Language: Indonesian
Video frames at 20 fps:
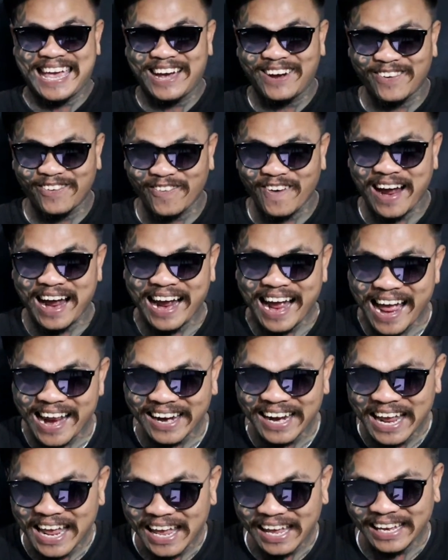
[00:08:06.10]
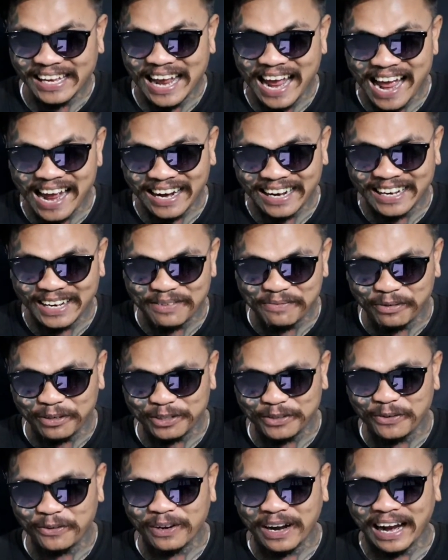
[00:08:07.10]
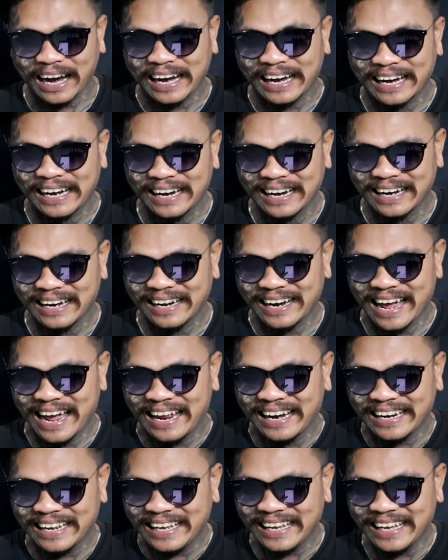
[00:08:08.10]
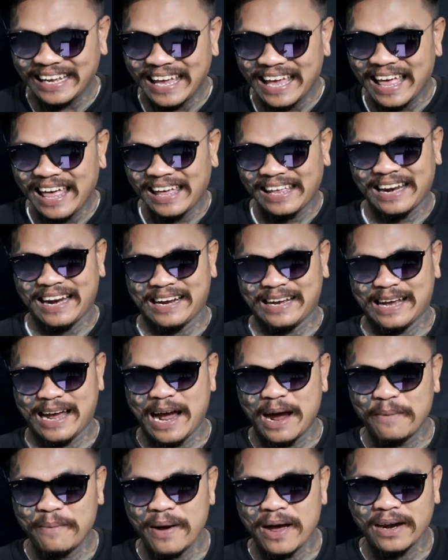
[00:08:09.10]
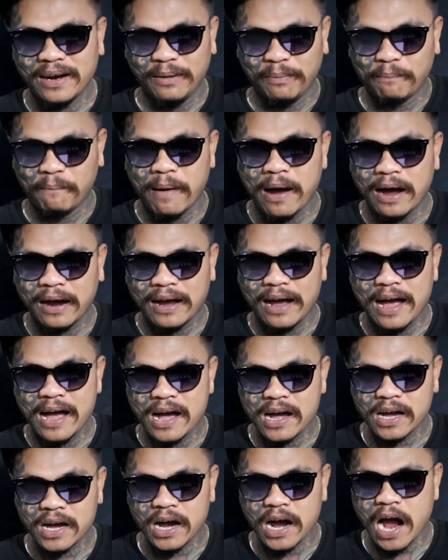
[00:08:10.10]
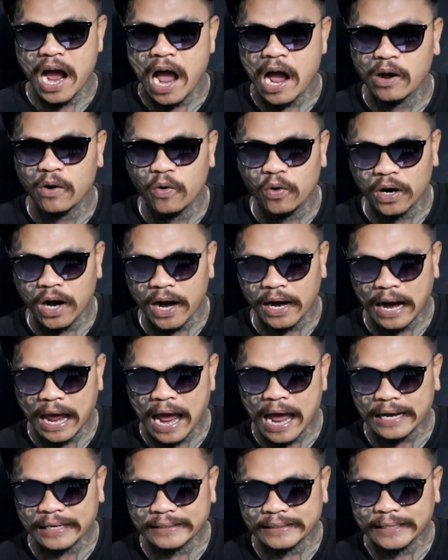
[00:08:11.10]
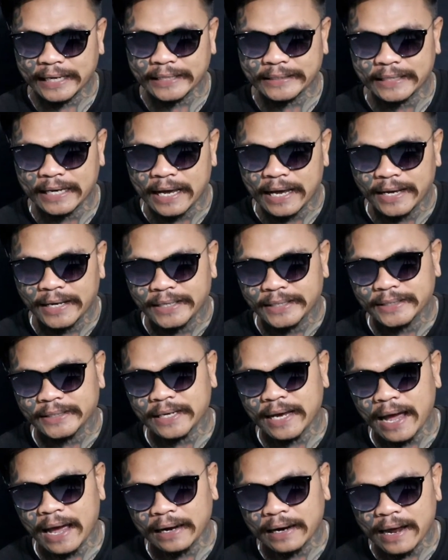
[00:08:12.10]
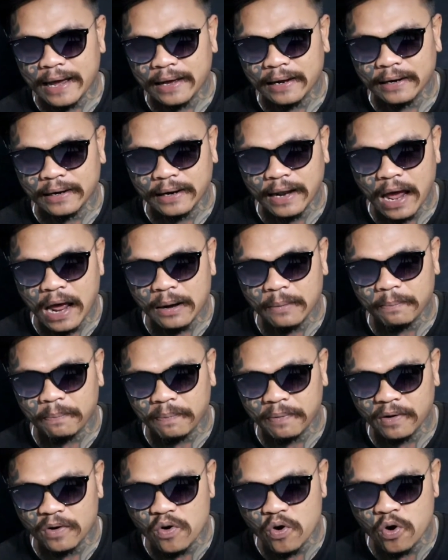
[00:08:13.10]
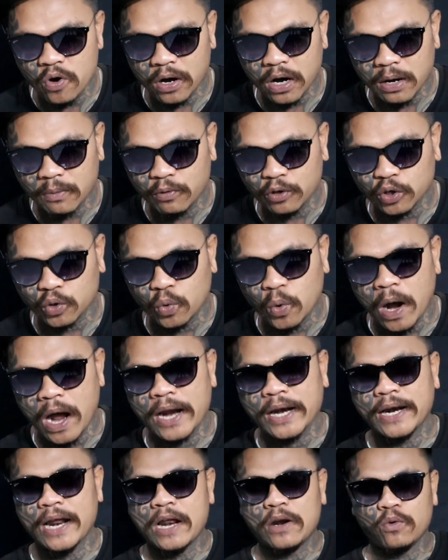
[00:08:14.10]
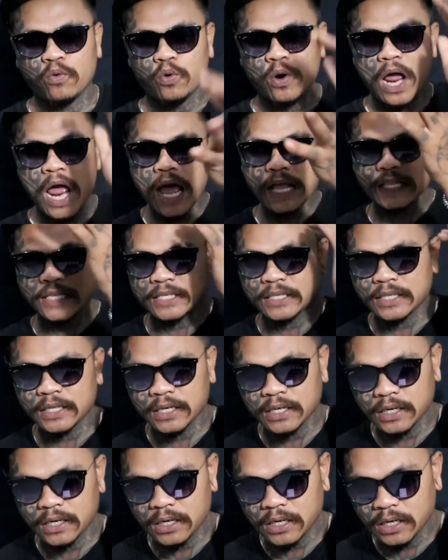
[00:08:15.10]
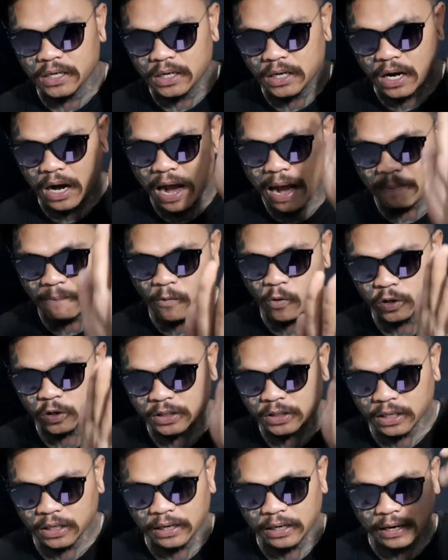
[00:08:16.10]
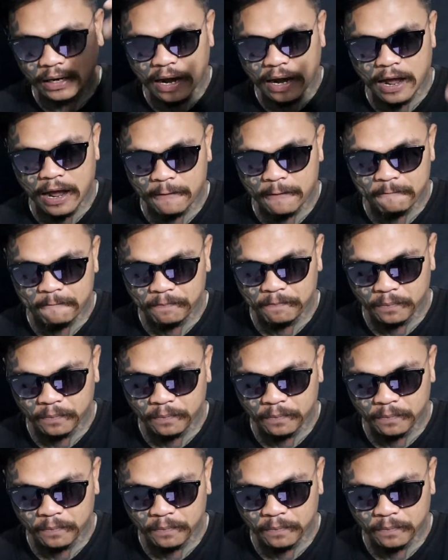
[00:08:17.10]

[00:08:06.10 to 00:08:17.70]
keuangan yang dibutuhkan dari ragaman lembaga keangguran akses sekarang dan penuh kebutuhan darurat. Kamu segera